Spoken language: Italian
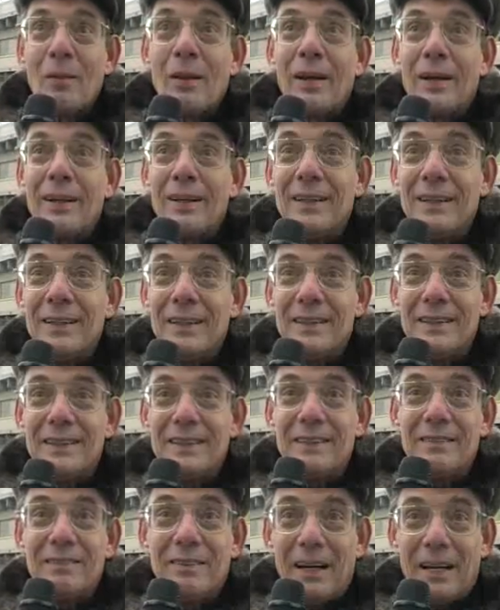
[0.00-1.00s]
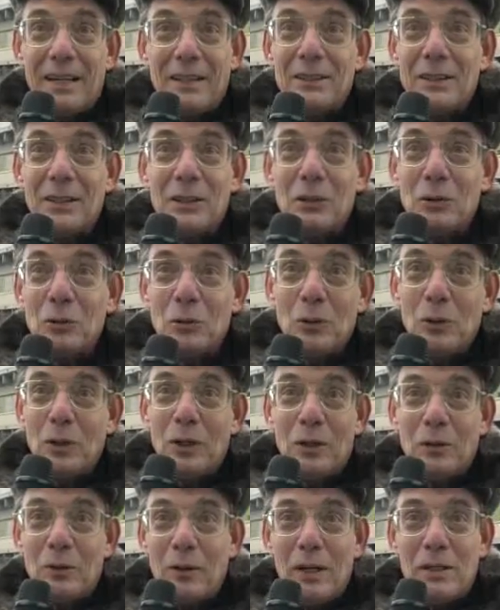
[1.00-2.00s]
eh, di vari settori
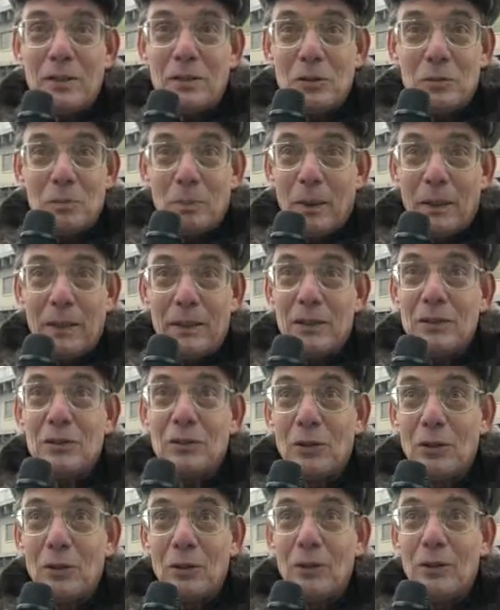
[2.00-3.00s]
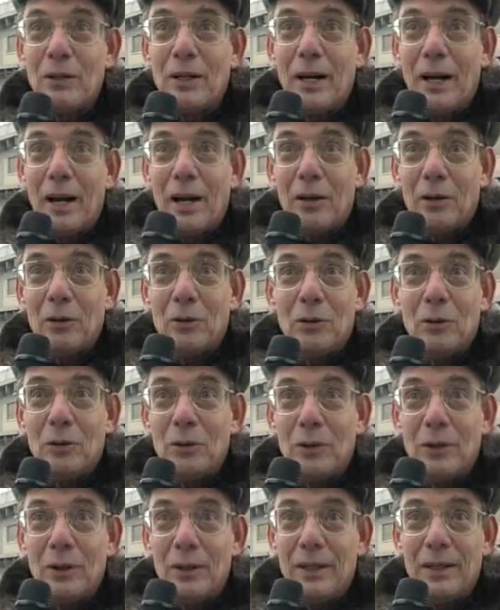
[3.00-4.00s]
i quali si spartiscono il
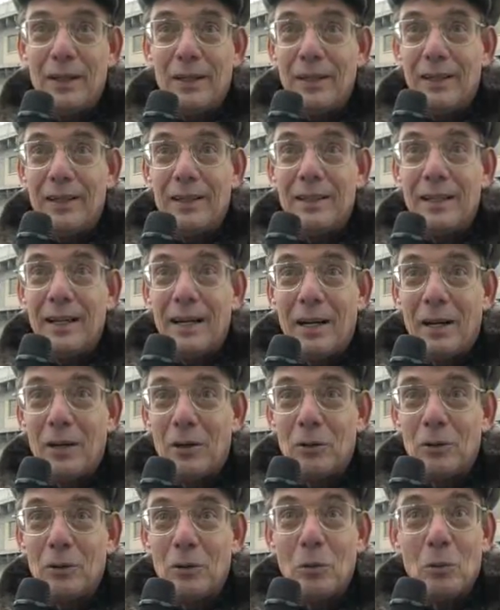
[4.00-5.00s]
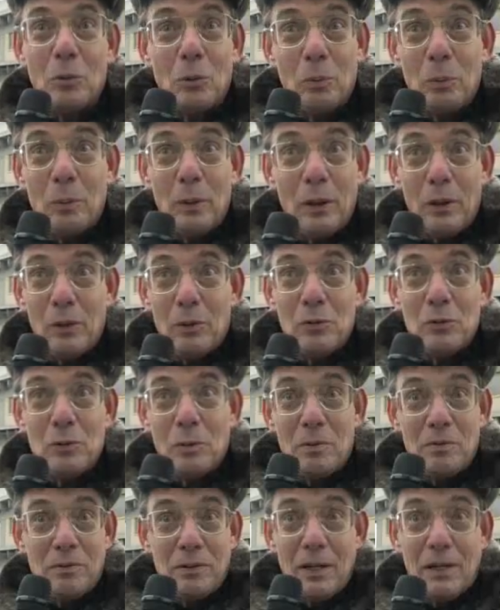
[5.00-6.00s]
denaro, eh, il denaro europeo, insomma
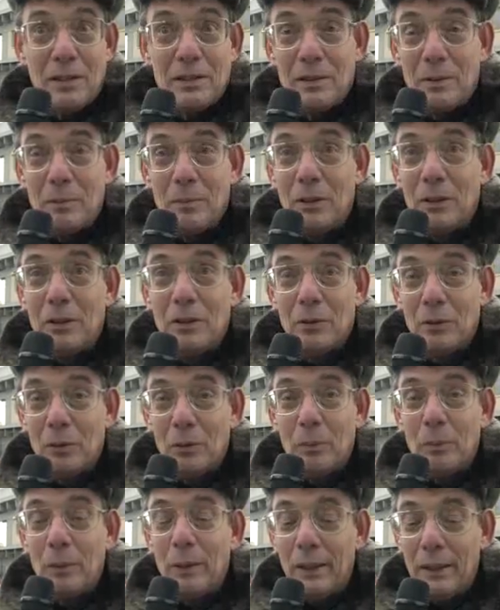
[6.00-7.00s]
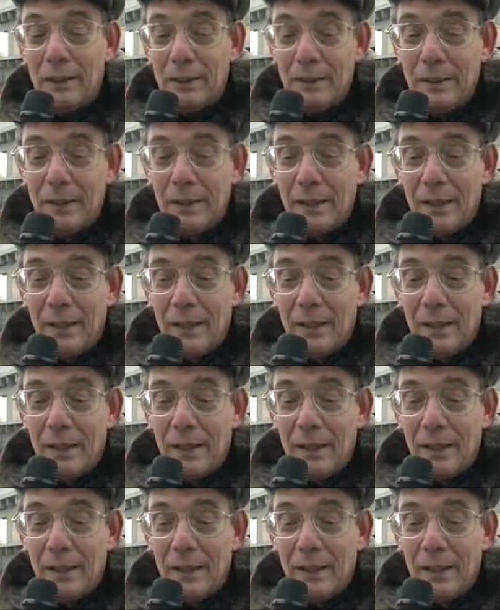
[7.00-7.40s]
cioè i finanziamenti europei.